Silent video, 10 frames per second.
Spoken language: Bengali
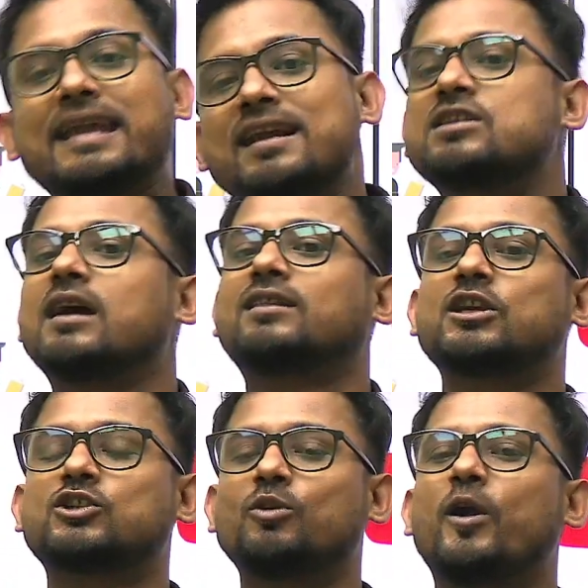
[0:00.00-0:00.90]
ঠিক
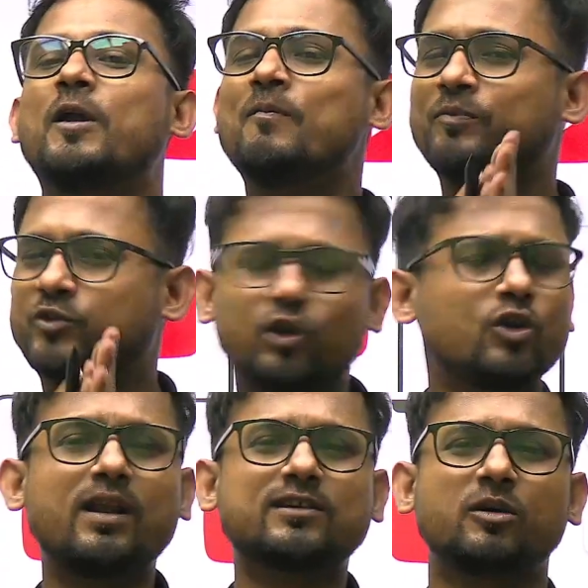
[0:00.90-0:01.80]
সাতটার সময় ছোট
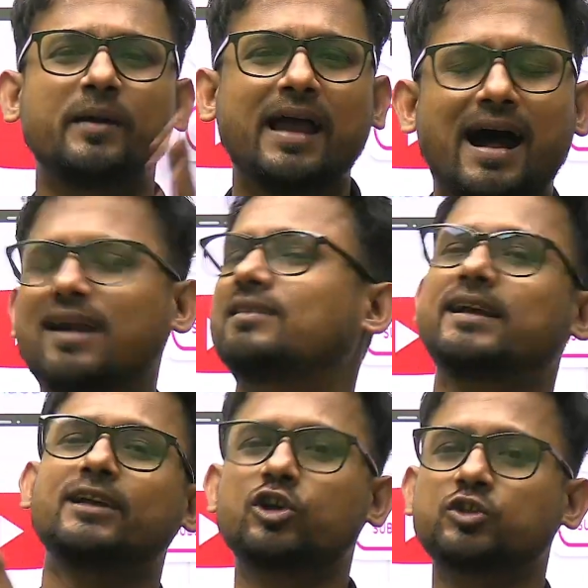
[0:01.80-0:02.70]
ক্লাস হবে আট
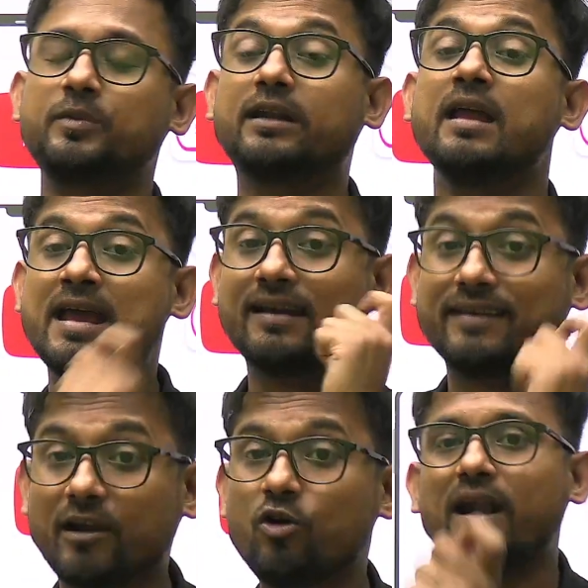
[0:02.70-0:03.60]
থেকে দশ মিনিট
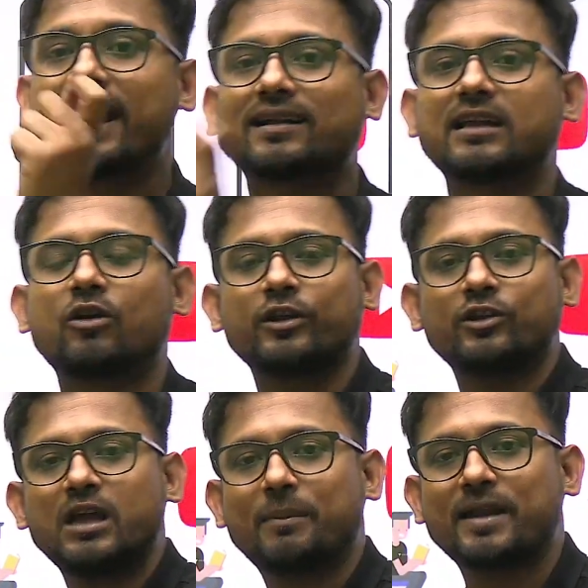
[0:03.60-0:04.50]
রেগুলার একটা করে
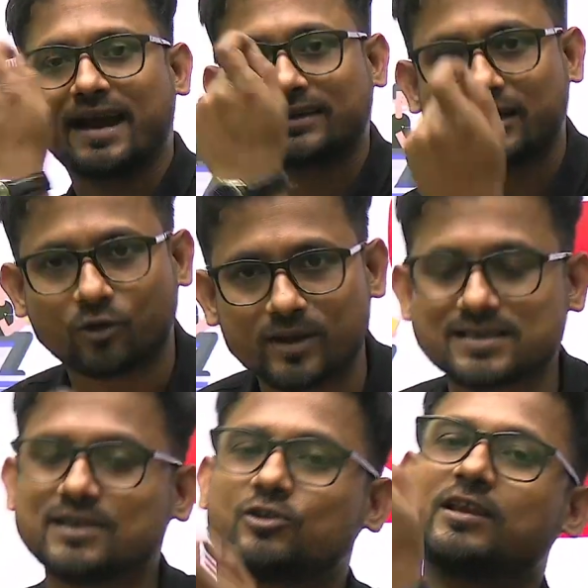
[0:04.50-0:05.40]
যদি আমরা একটা
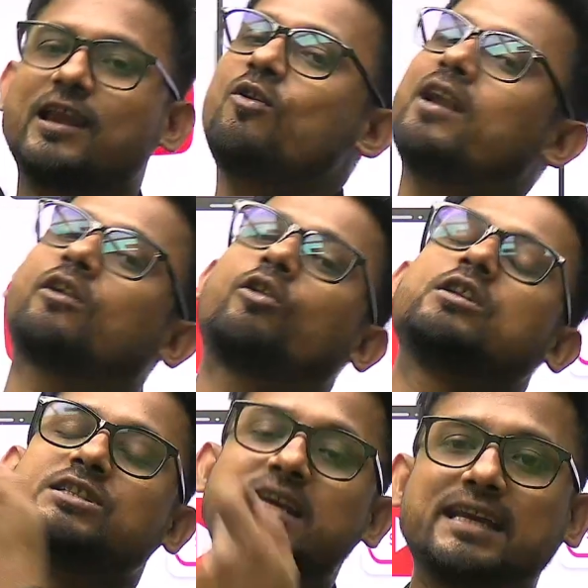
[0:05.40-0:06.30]
কোয়েশ্চেন যদি রেগুলার একটা
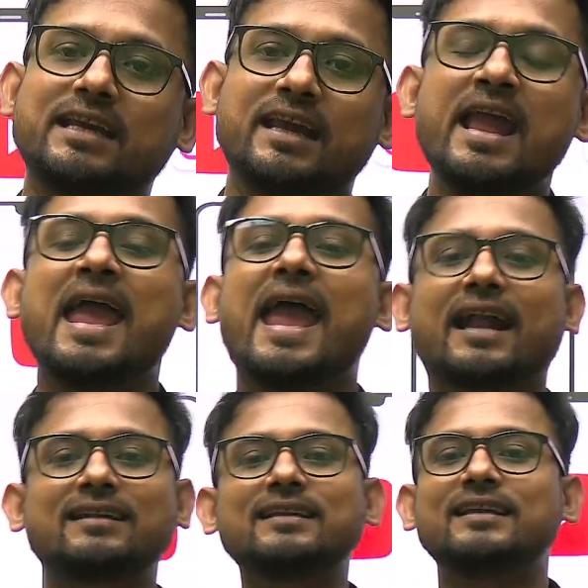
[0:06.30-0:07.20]
করে শিখি
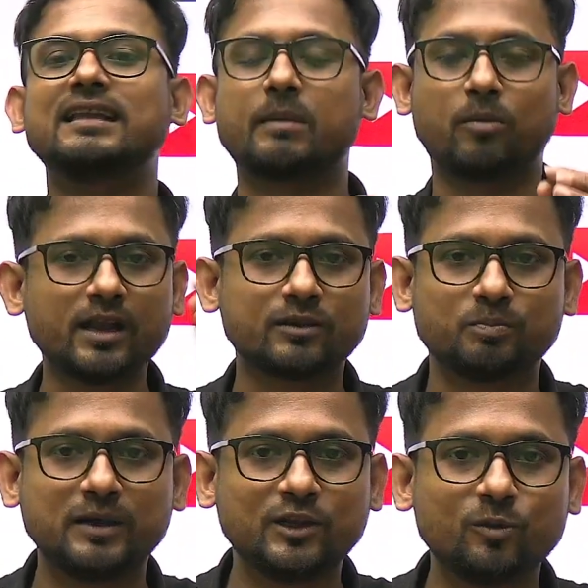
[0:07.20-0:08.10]
একটা দিন দেখে বলে না
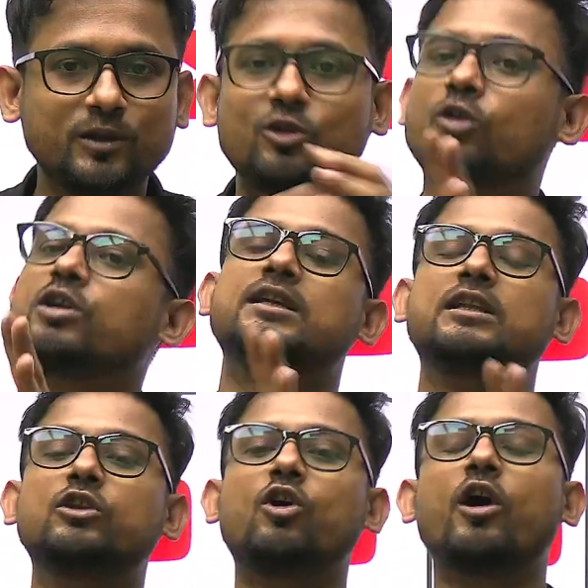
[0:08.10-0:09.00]
বিন্দু বিন্দু করে
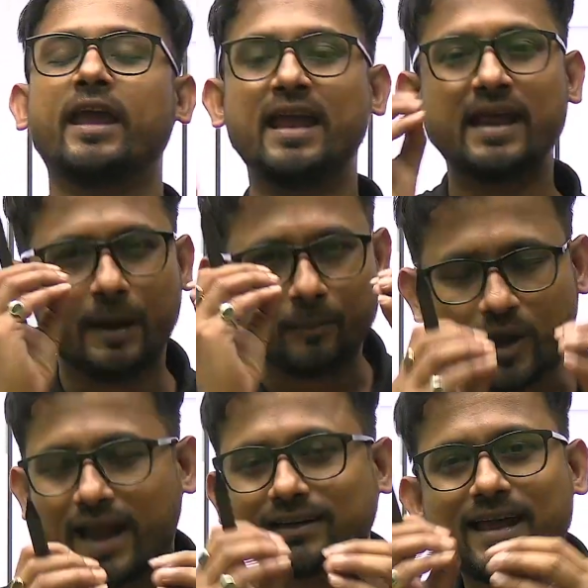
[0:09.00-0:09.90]
সিন্ধু হয় এরকম
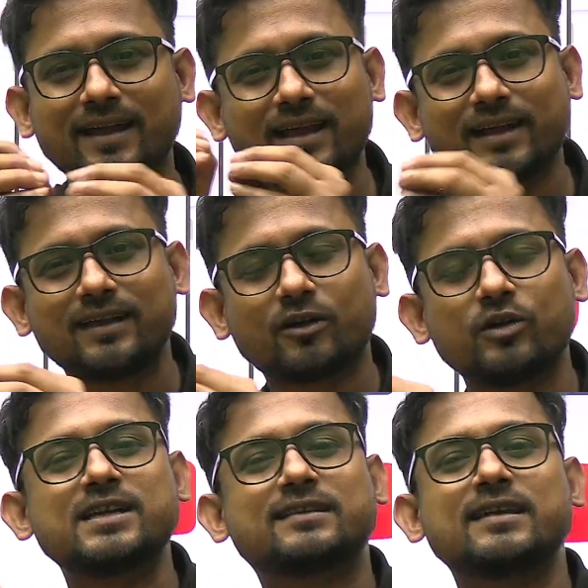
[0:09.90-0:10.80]
একটা একটা একটা
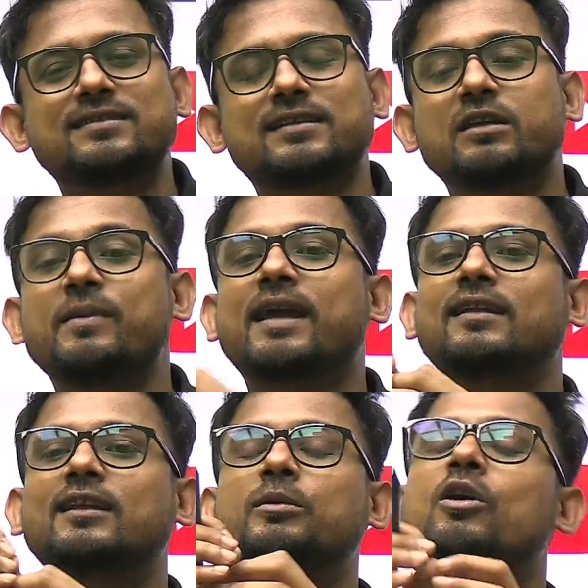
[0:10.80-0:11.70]
করে শিখতে শিখতে দেবে
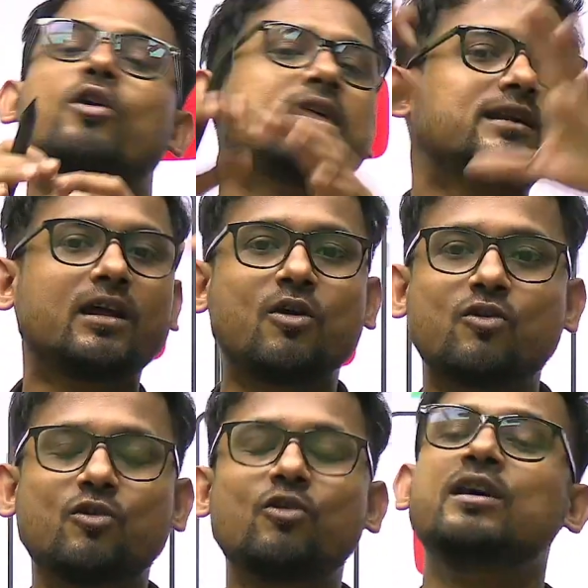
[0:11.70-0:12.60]
একটা দিন তুমি অনেকটা
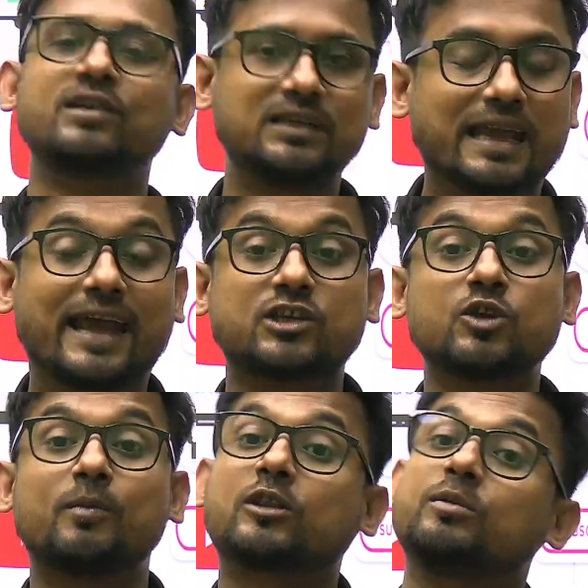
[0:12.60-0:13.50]
অঙ্ক শিখে গেছো
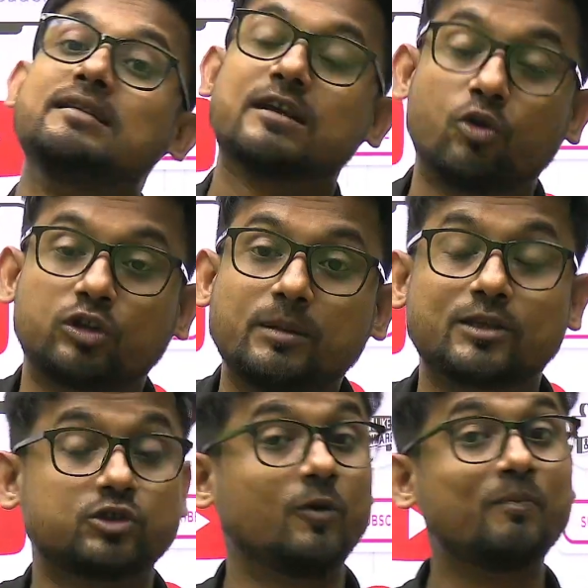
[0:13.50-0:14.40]
বা তুমি নিজে করতে
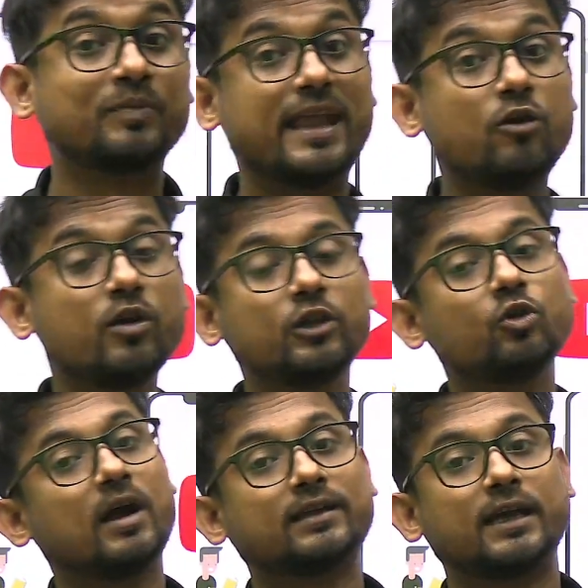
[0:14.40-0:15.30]
পারছো এগুলো
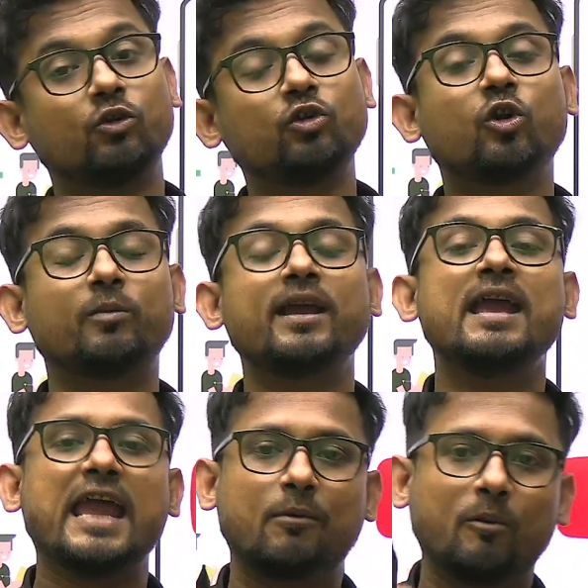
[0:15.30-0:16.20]
কিন্তু খাতায় নোট করবে
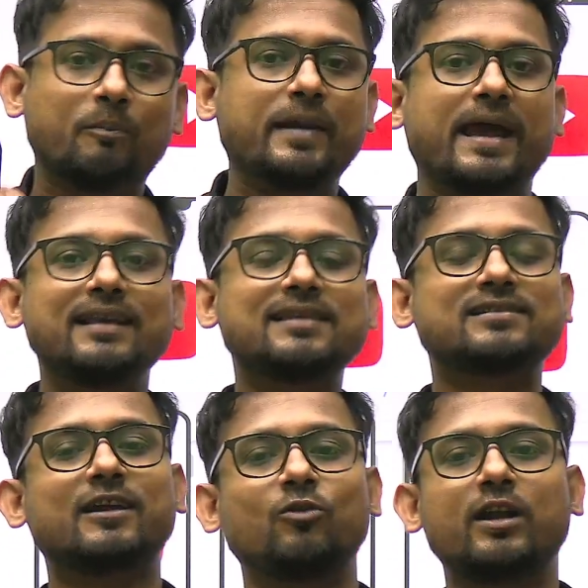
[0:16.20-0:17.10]
এবং প্র্যাকটিস
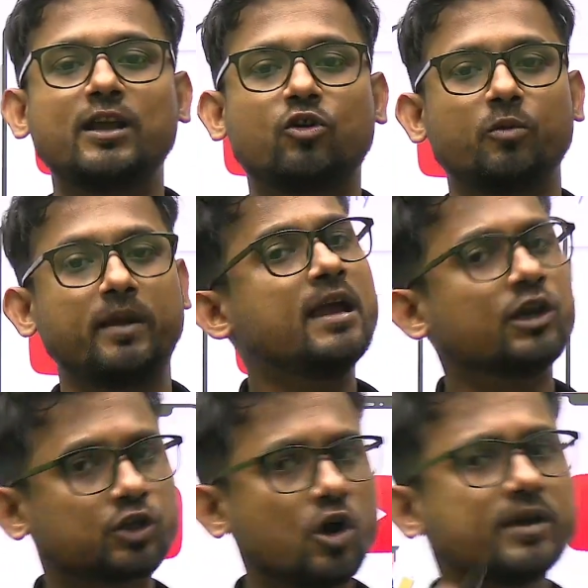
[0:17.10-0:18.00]
রেগুলারলি করবে
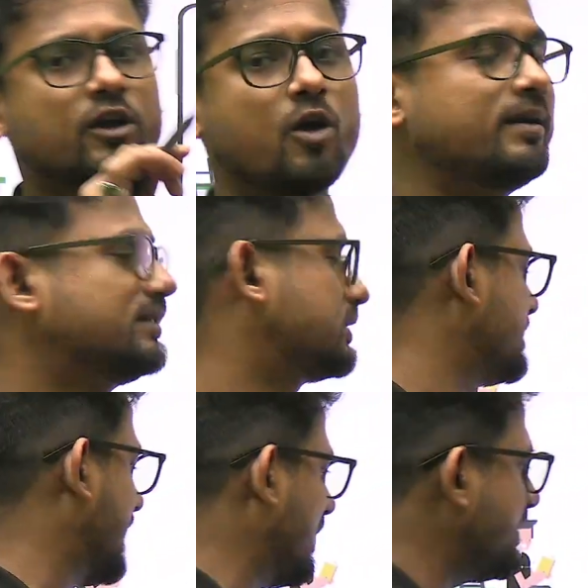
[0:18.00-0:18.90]
সঙ্গে কমেন্ট
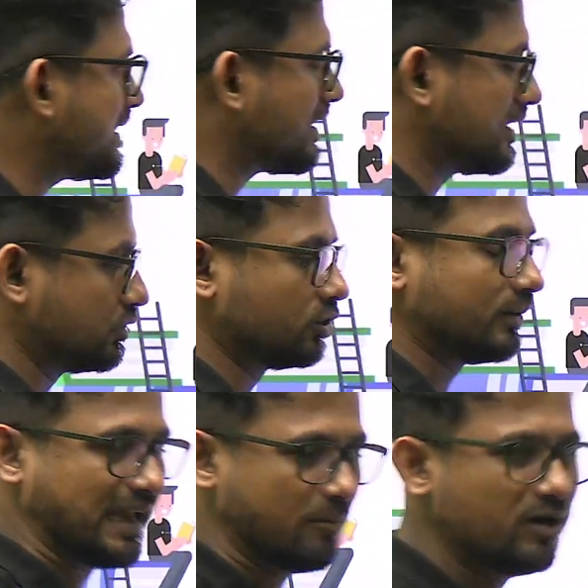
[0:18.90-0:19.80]
সেকশানে জানাবে যে ক্লাসগুলো
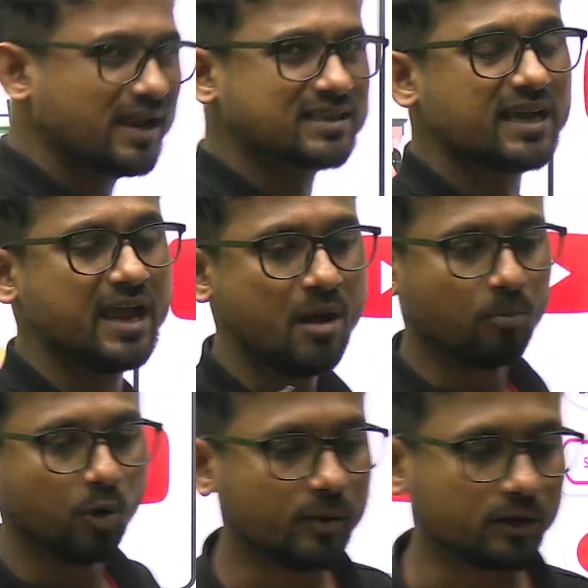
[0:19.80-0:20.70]
তোমার কেমন লাগছে বন্ধু